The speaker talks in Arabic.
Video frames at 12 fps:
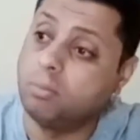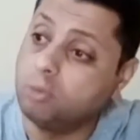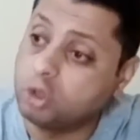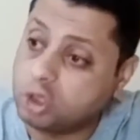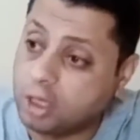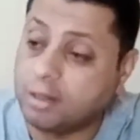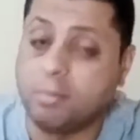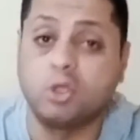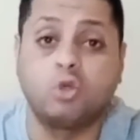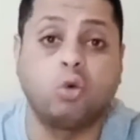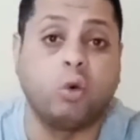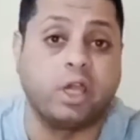مرتضى
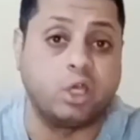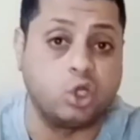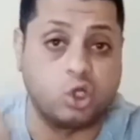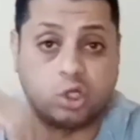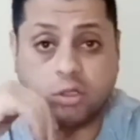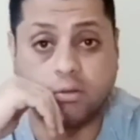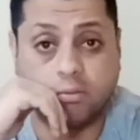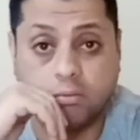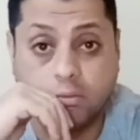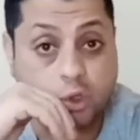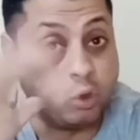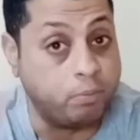منصور وحش
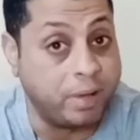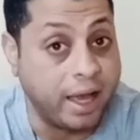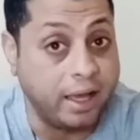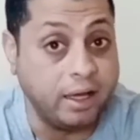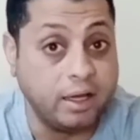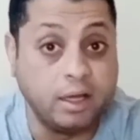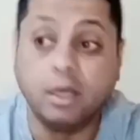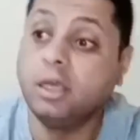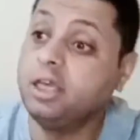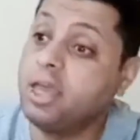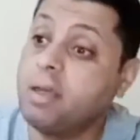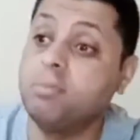شوف بقى
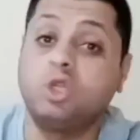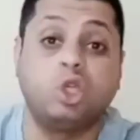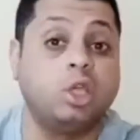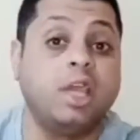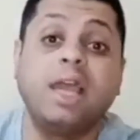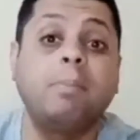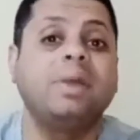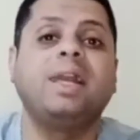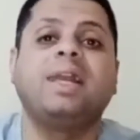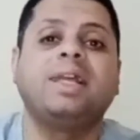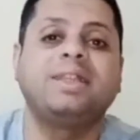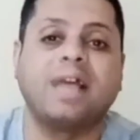يمشي اعمل
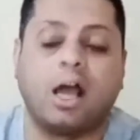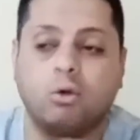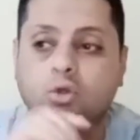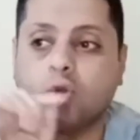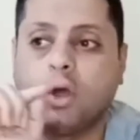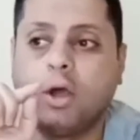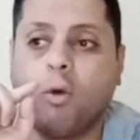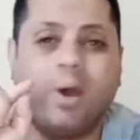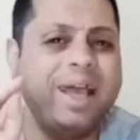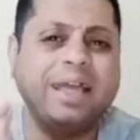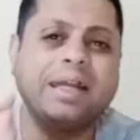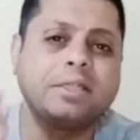اللي انت عاوزه
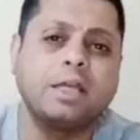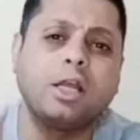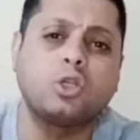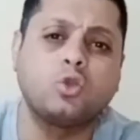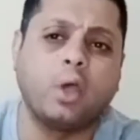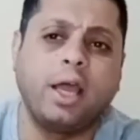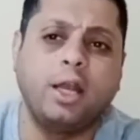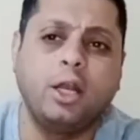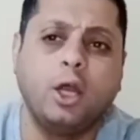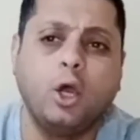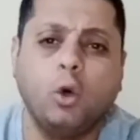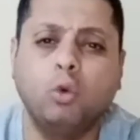ولكن اسالك
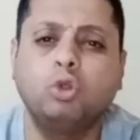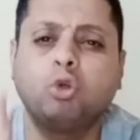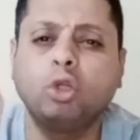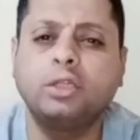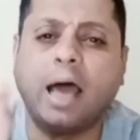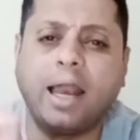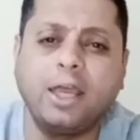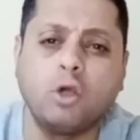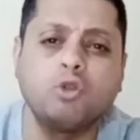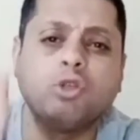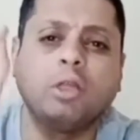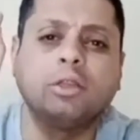سؤال وترد عليا
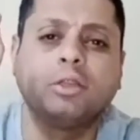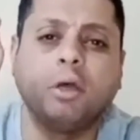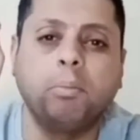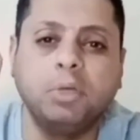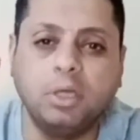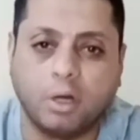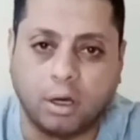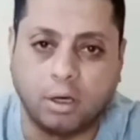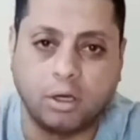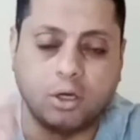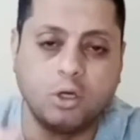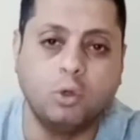قصاد
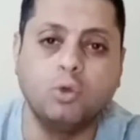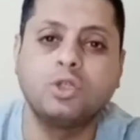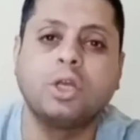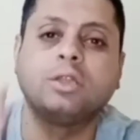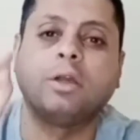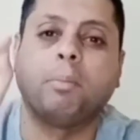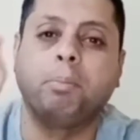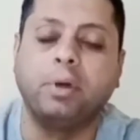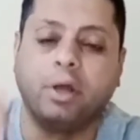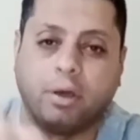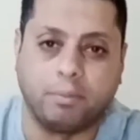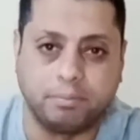ضميرك وقصاد
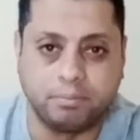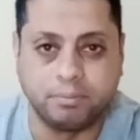ربنا